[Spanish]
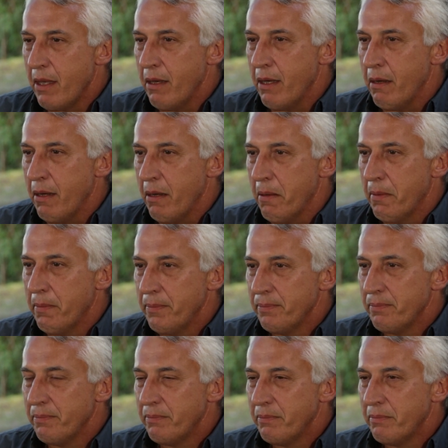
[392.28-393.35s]
eh,
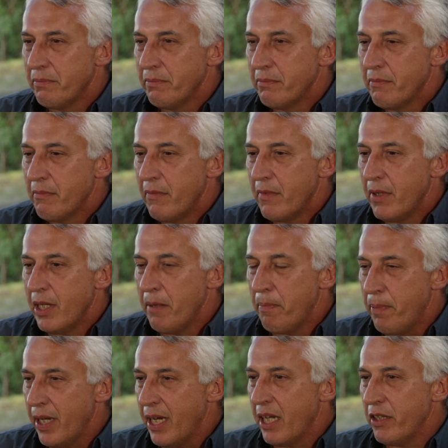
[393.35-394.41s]

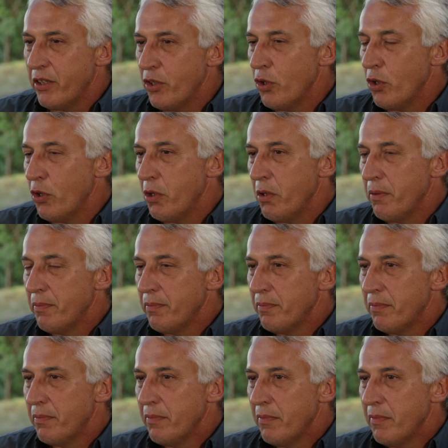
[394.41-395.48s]
esperando,
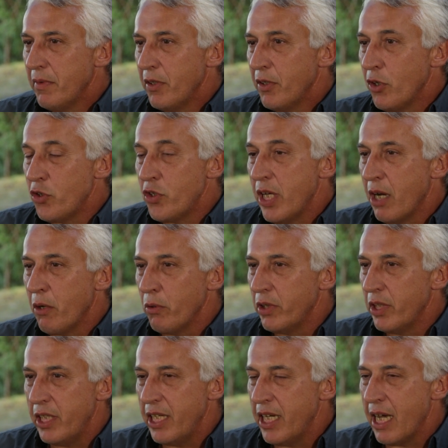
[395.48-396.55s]
no sé,
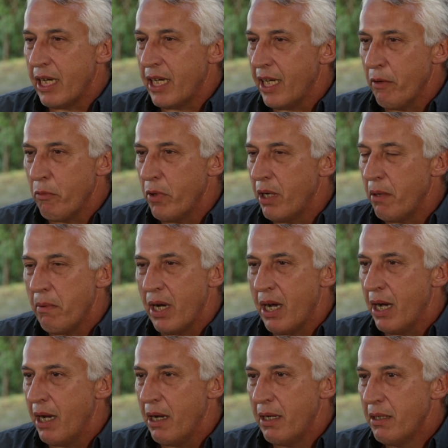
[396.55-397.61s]
algún día que
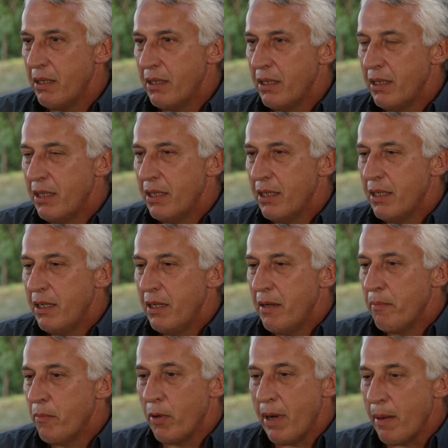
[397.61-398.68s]
vuelva,
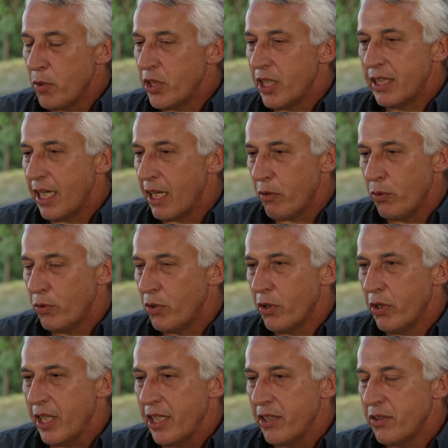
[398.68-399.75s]
volvamos a estar junto
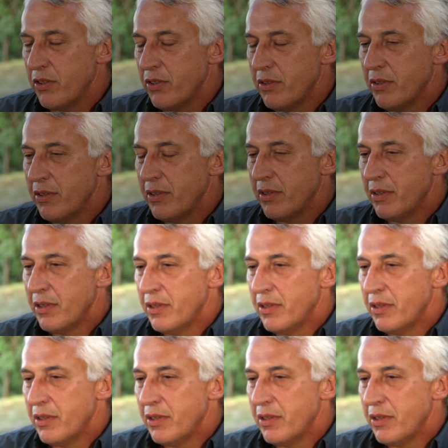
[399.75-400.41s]
con ellos.